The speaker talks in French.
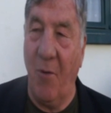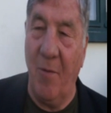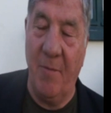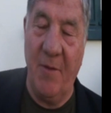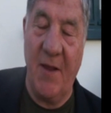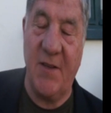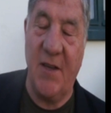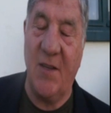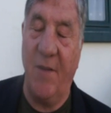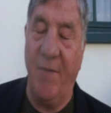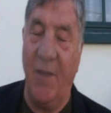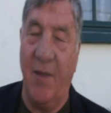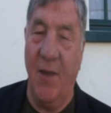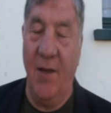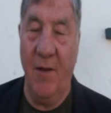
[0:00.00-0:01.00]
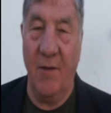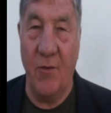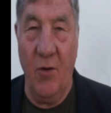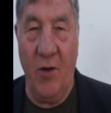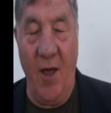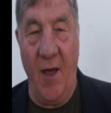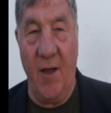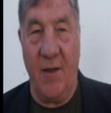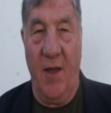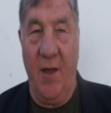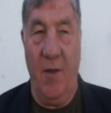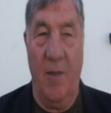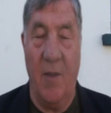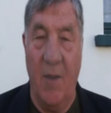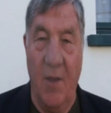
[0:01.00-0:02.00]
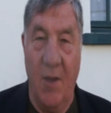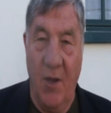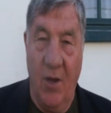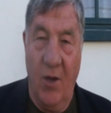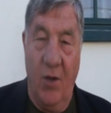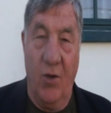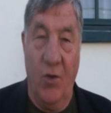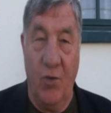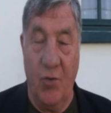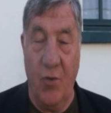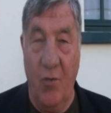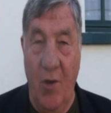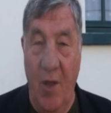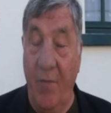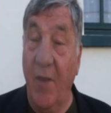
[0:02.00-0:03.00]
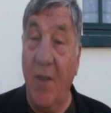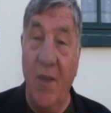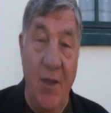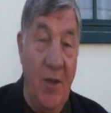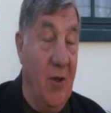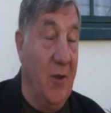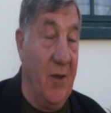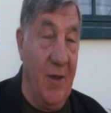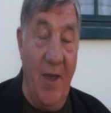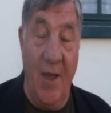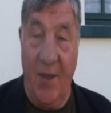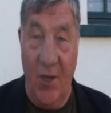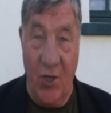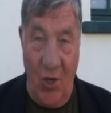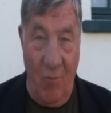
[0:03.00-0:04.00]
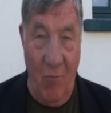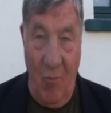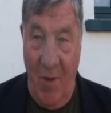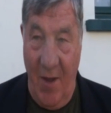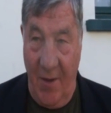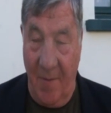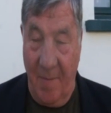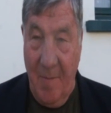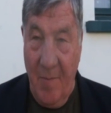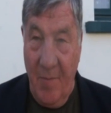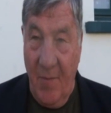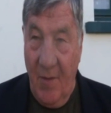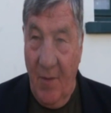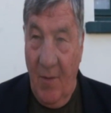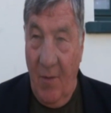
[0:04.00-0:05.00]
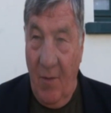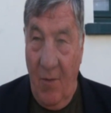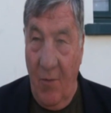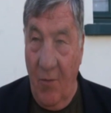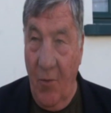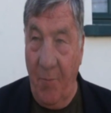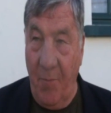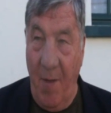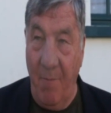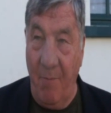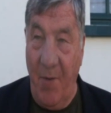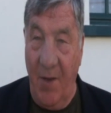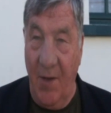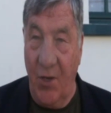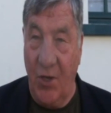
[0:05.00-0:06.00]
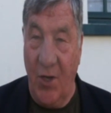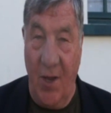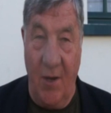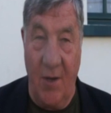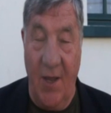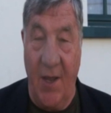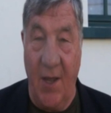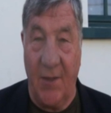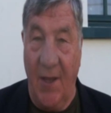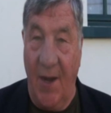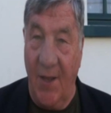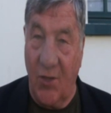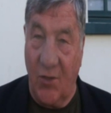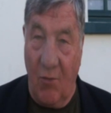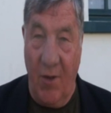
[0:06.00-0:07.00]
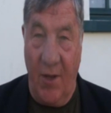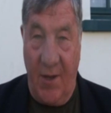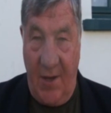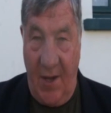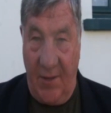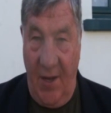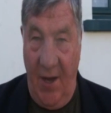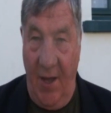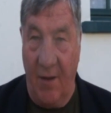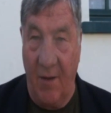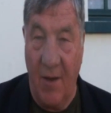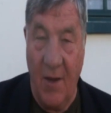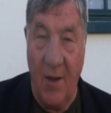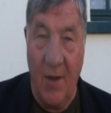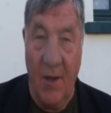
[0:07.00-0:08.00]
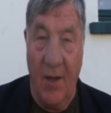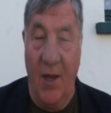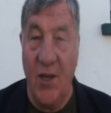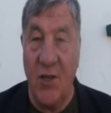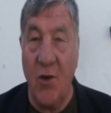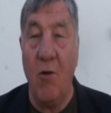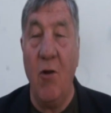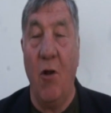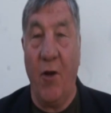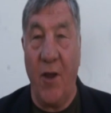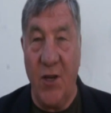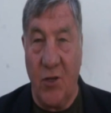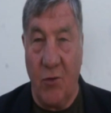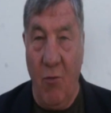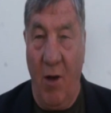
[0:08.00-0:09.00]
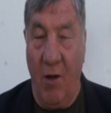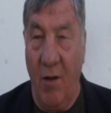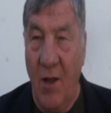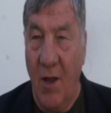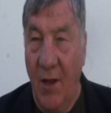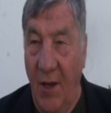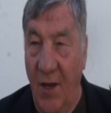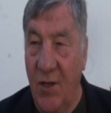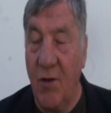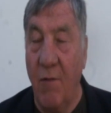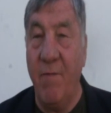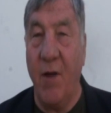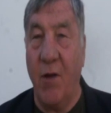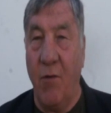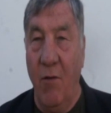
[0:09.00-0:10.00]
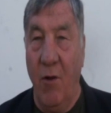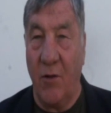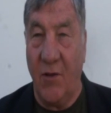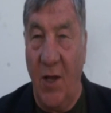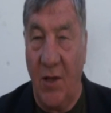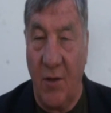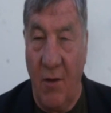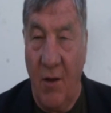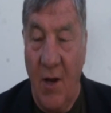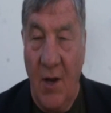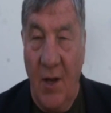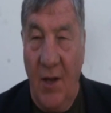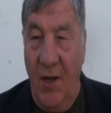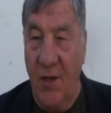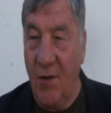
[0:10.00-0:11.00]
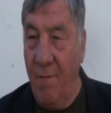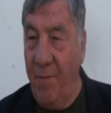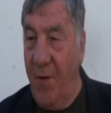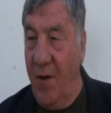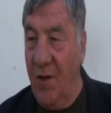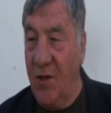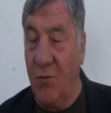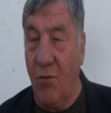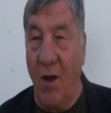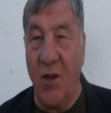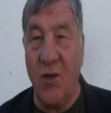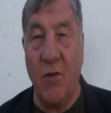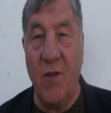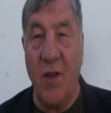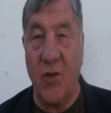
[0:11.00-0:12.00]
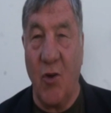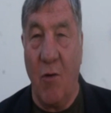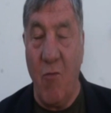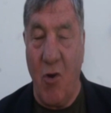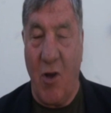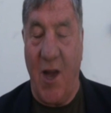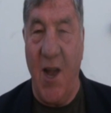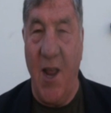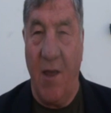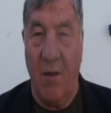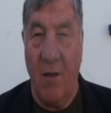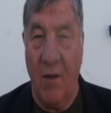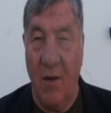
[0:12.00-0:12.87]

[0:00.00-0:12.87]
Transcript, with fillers: problème d'accessibilité, de caractère. Je l'avais dit il y a déjà un moment, on ne prend pas les gens. Les Catalans sont les Catalans. Ils ont leur histoire, ils ont vécu leur titre, ils ont fait l'histoire, ils ont des hommes clés,